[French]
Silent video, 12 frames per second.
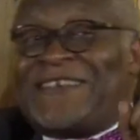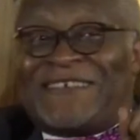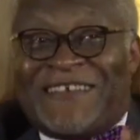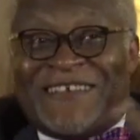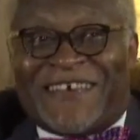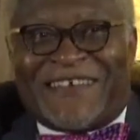ça,
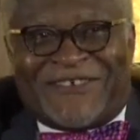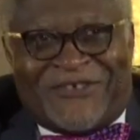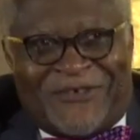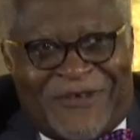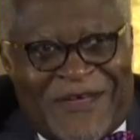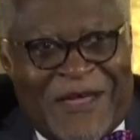c'est
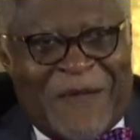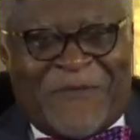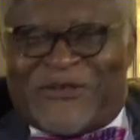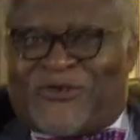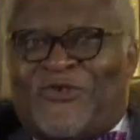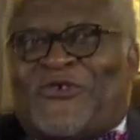intéressant.
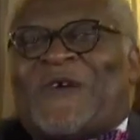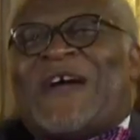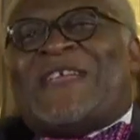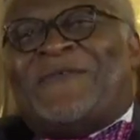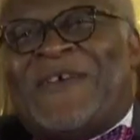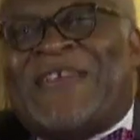Parce que le gars
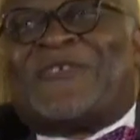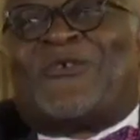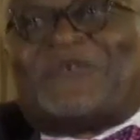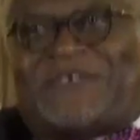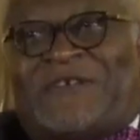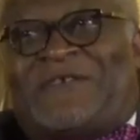devait être
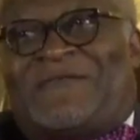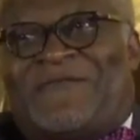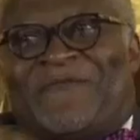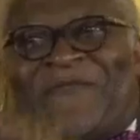conscient